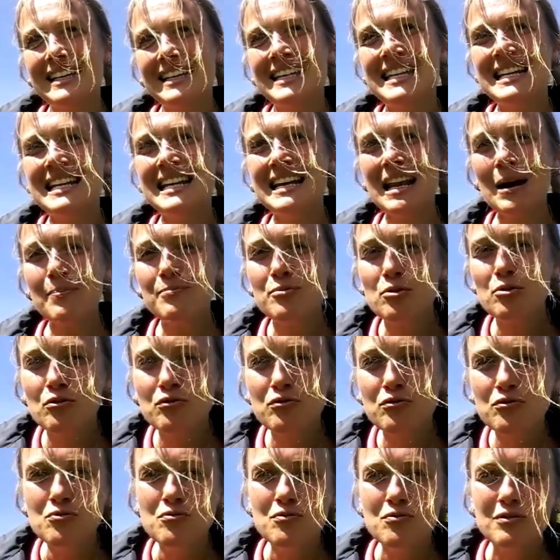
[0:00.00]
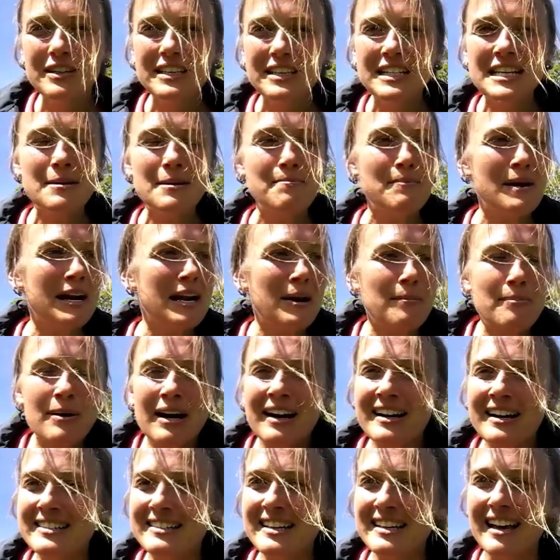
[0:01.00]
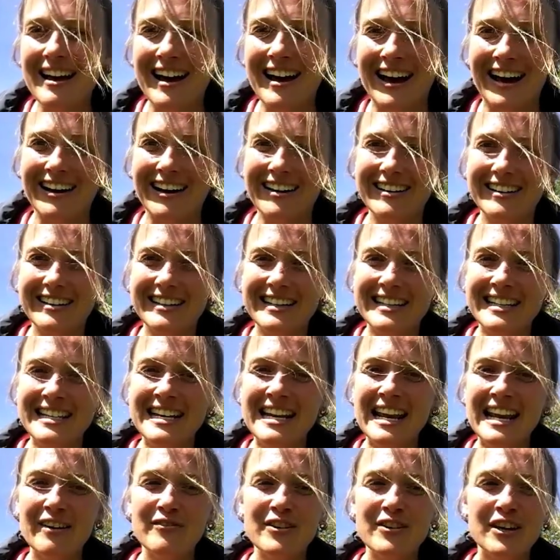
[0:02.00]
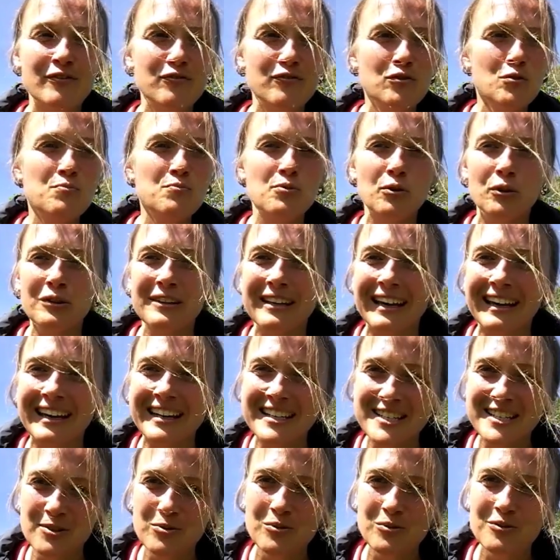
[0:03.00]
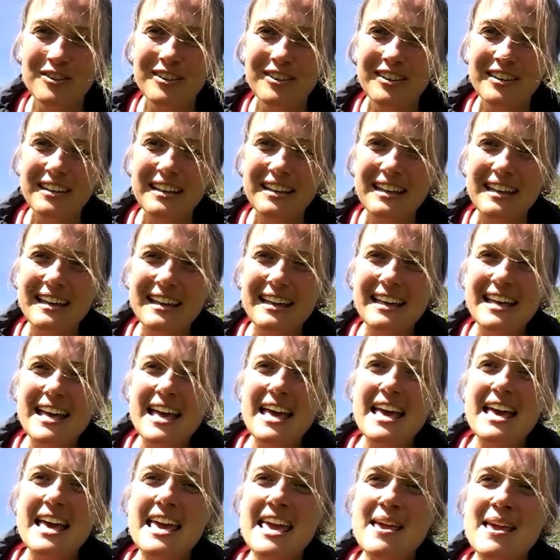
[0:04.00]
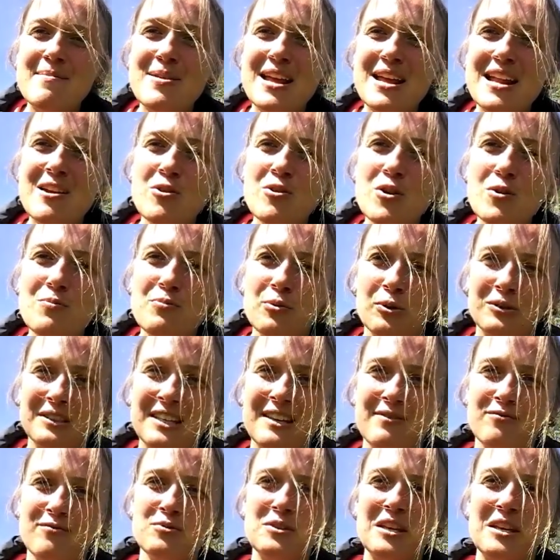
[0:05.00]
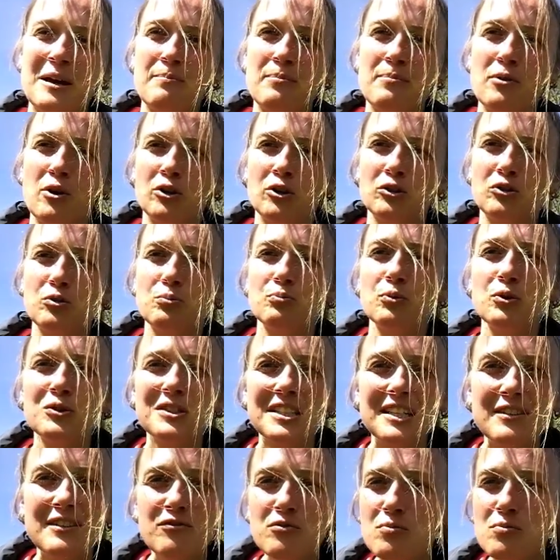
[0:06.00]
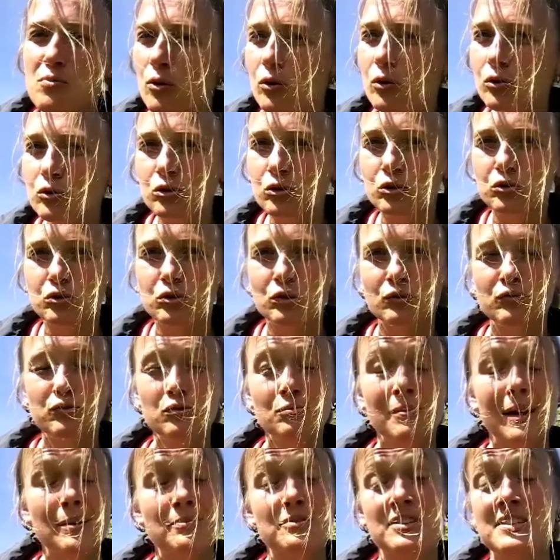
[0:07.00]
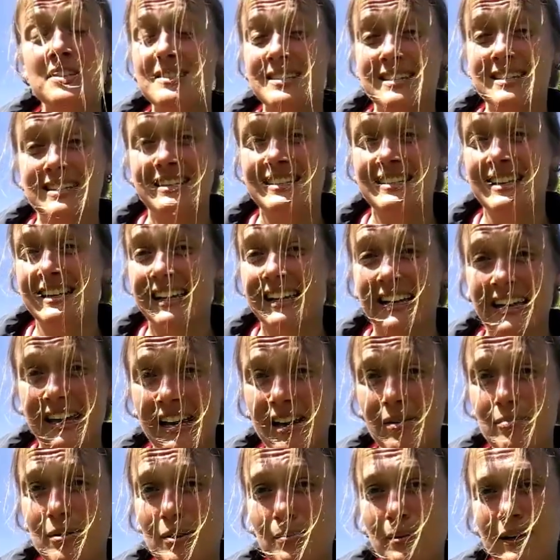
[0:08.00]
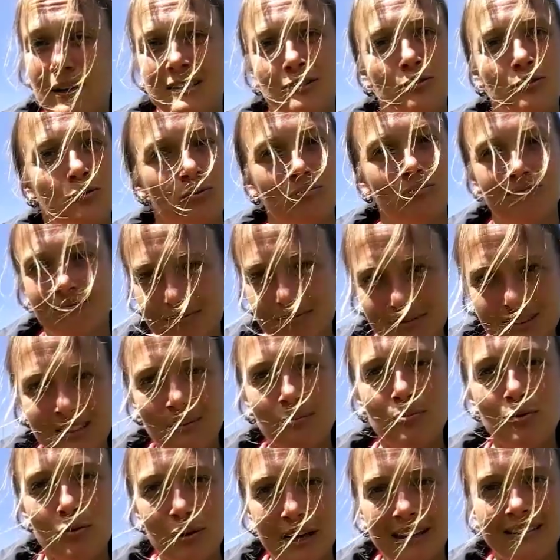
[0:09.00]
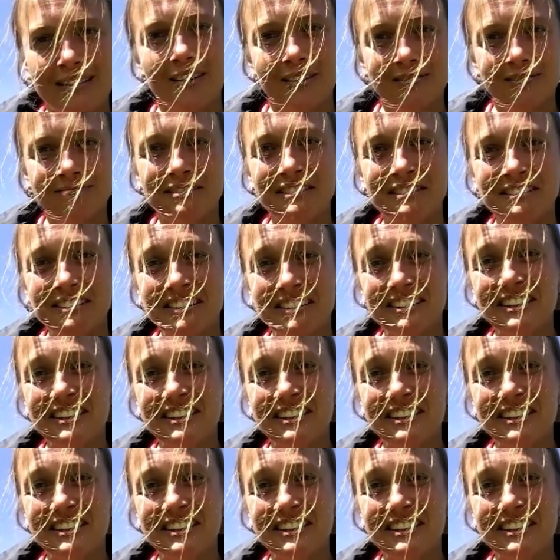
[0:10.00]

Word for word: Il est là pour vous, il n'est pas là par hasard, il est avec vous pour une raison. Aimez-le pour ce qu'il vous apporte, pour ce qu'il vous montre sur vous-même si c'est désagréable, parce que ça peut l'être, hein.